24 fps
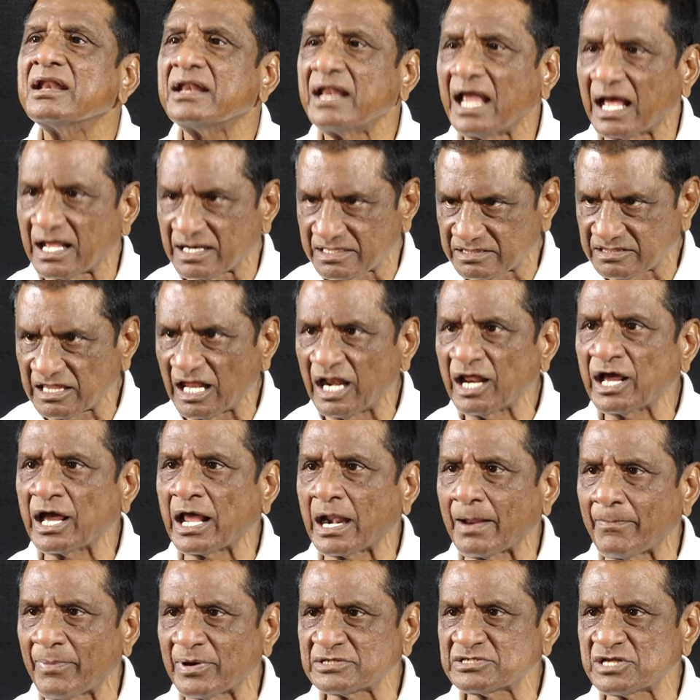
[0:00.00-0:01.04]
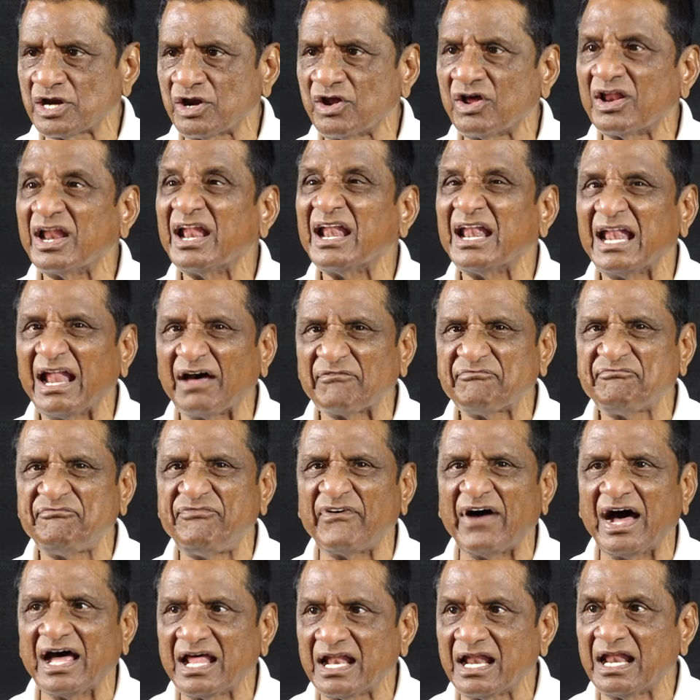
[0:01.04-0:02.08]
నా తెలంగాణ భాషలో లఫ
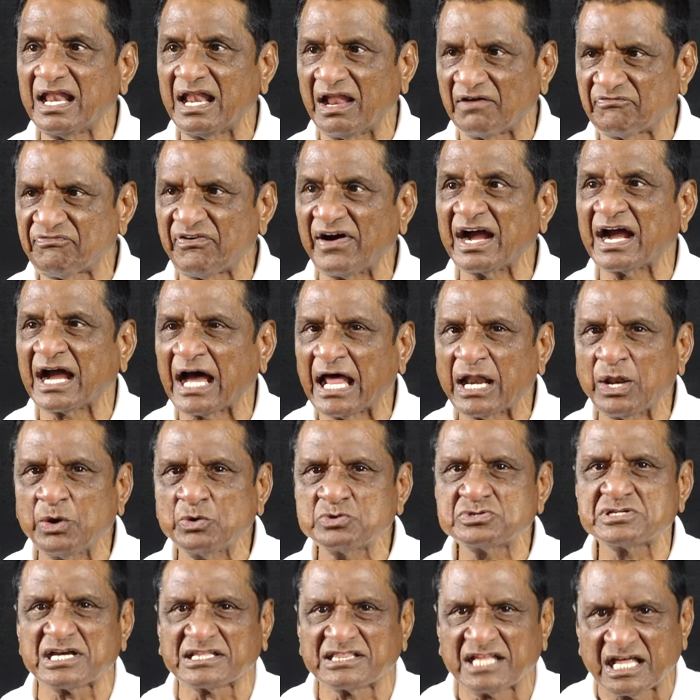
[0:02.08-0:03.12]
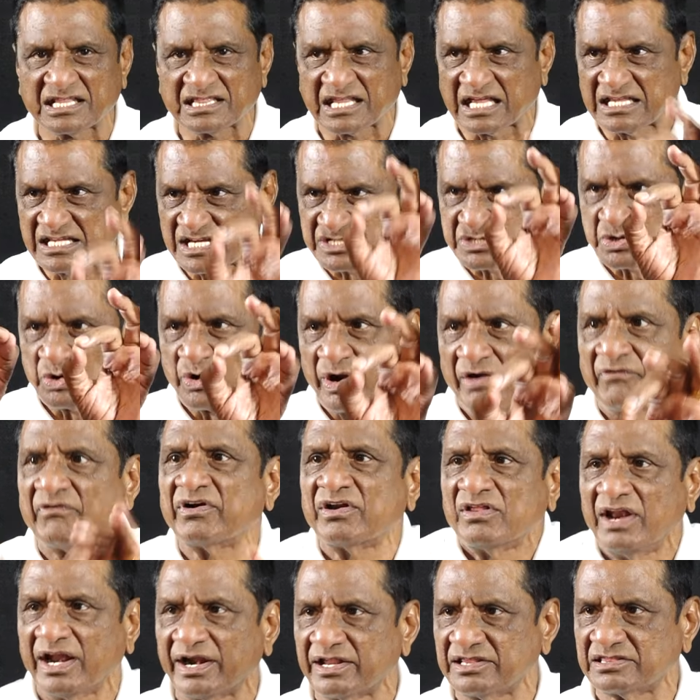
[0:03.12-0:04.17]
లఫంగా లుచ్చ దందాలు చేసినప్పుడు
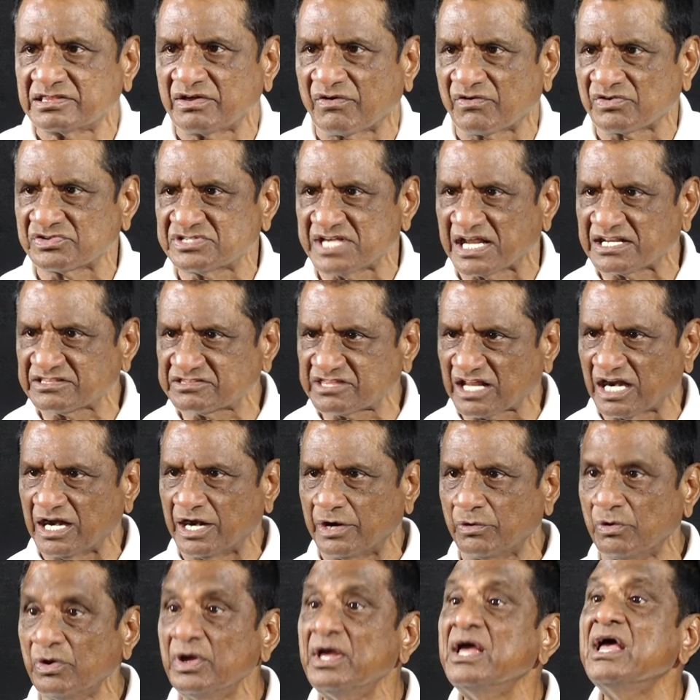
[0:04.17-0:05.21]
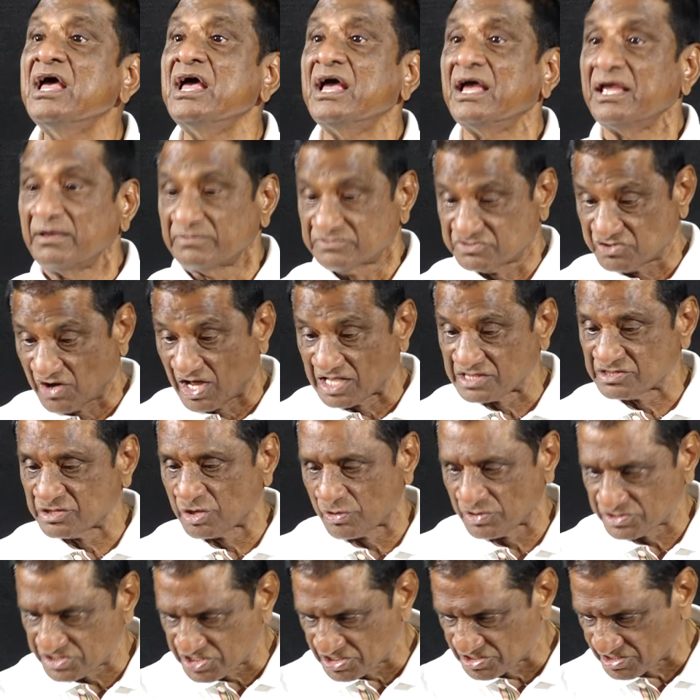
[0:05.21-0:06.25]
ఎవడు లేడు ఇంతవరకు చరిత్ర లేడు
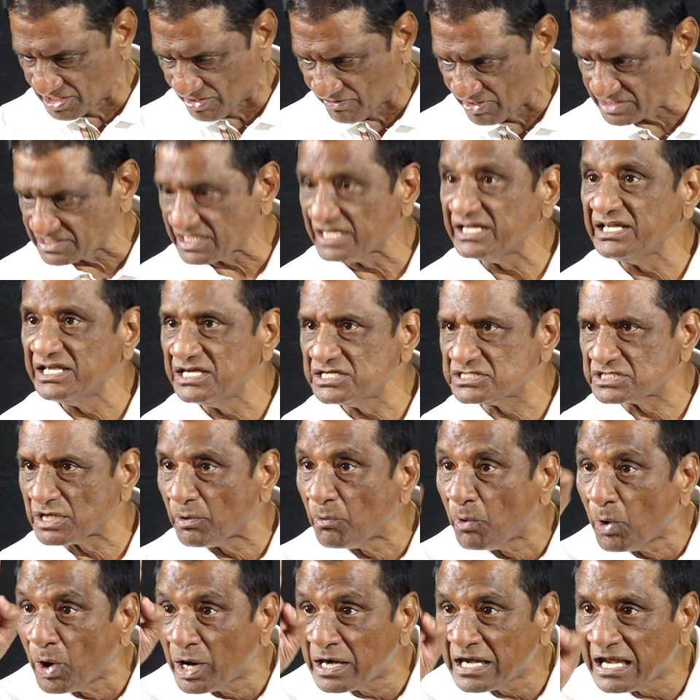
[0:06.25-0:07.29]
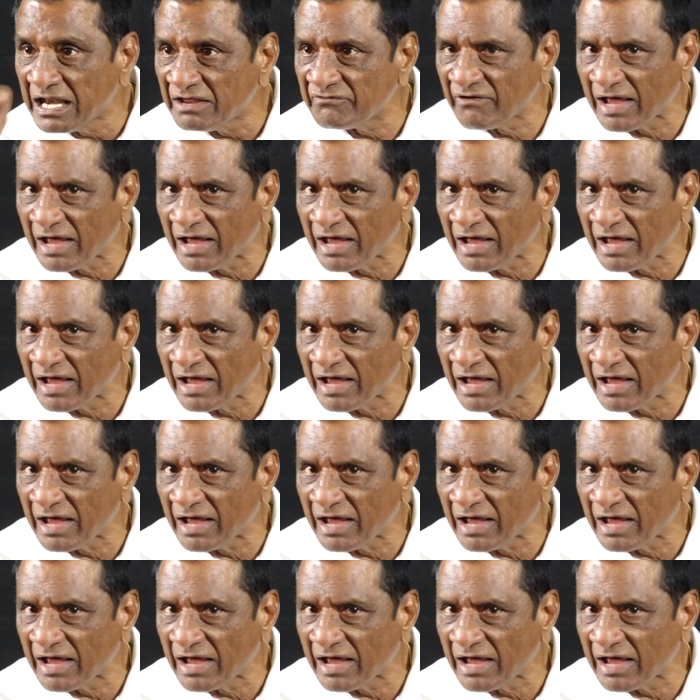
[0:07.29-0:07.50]
స్వాతంత్రం వచ్చిన తర్వాత ఈజ్ ద ఓన్లీ